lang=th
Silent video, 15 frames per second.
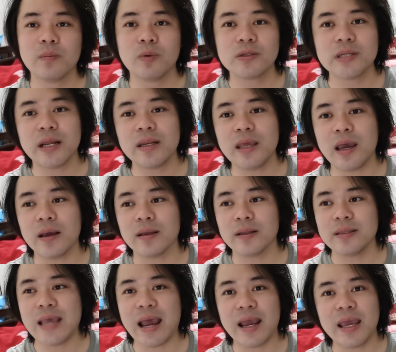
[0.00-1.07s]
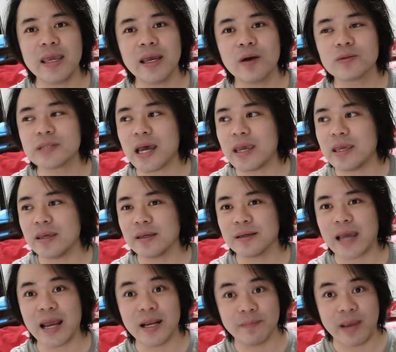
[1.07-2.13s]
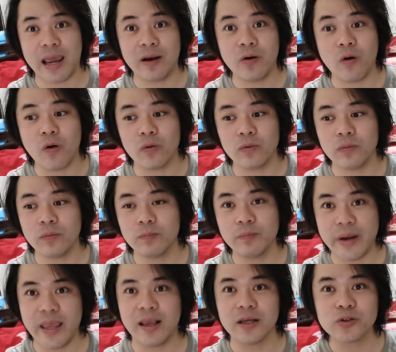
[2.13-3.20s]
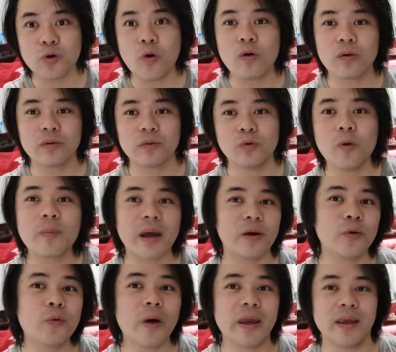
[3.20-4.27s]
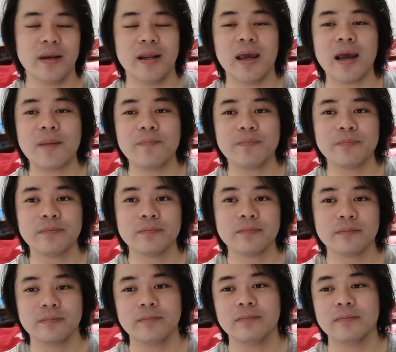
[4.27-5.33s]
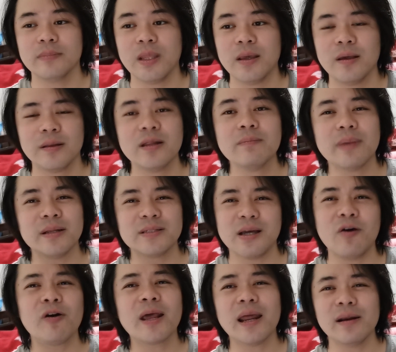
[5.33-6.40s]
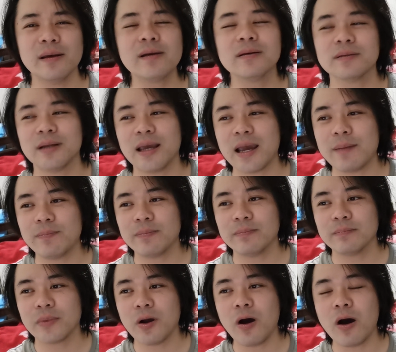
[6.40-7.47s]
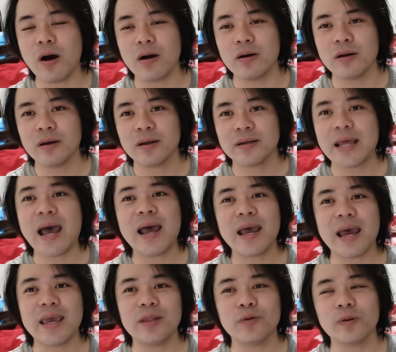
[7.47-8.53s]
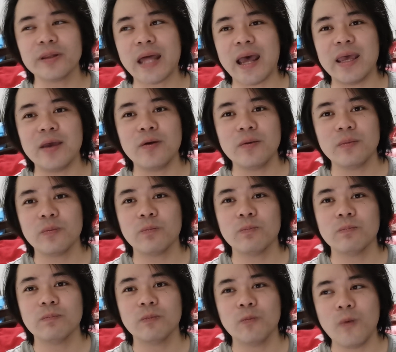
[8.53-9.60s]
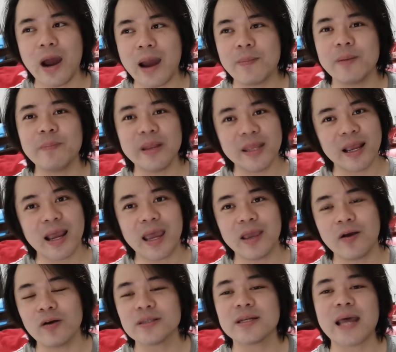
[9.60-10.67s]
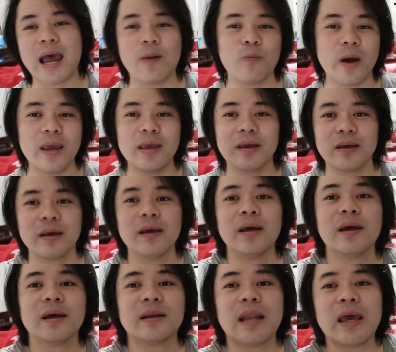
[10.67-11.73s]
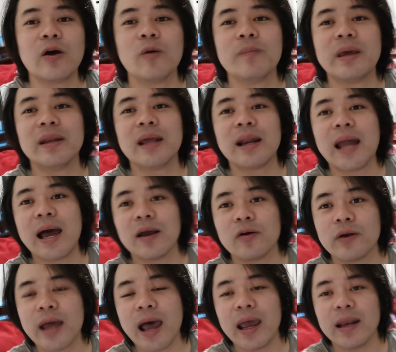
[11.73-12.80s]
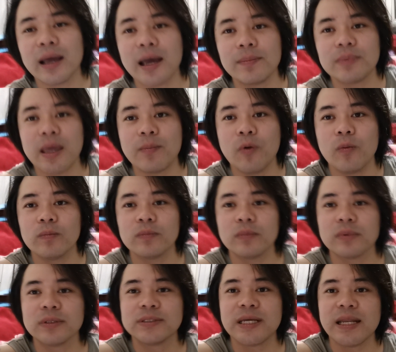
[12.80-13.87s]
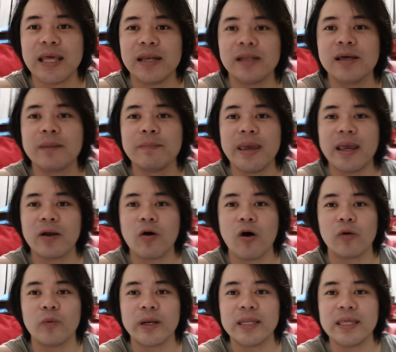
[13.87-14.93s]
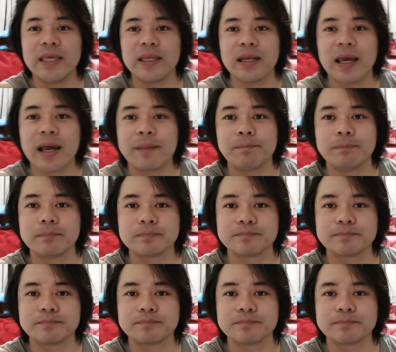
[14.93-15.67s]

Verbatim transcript: เพราะฉะนั้นเนี่ยอยากให้เข้าใจการทำงานของเบรกกับโชคร่วมกันด้วยนะครับ อืมซึ่งมันจะค่อนข้างลึกนะครับ ก็ถ้าใครสงสัยว่ามันเป็นยังไงก็จะถามไว้ในคอมเมนต์ด้านล่างก็ได้นะครับ แต่ผมจะเน้นเรื่องเบรกก่อน วันนี้นะครับ